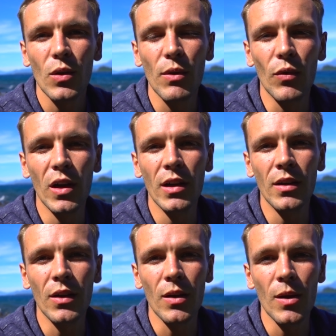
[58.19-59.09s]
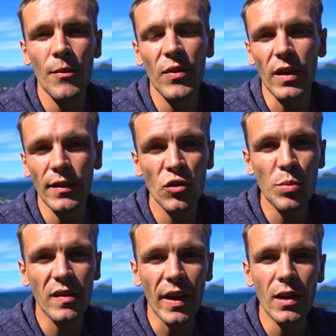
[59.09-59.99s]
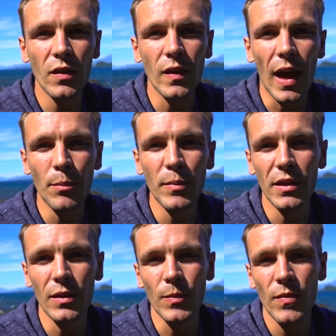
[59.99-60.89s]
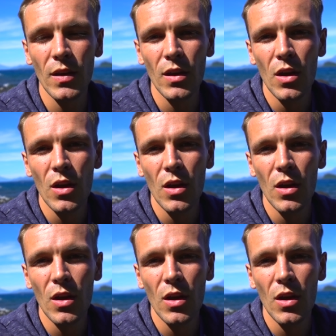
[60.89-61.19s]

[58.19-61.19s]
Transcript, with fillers: Und wir wollen äh, etwas ganz, ganz Spezielles anbieten.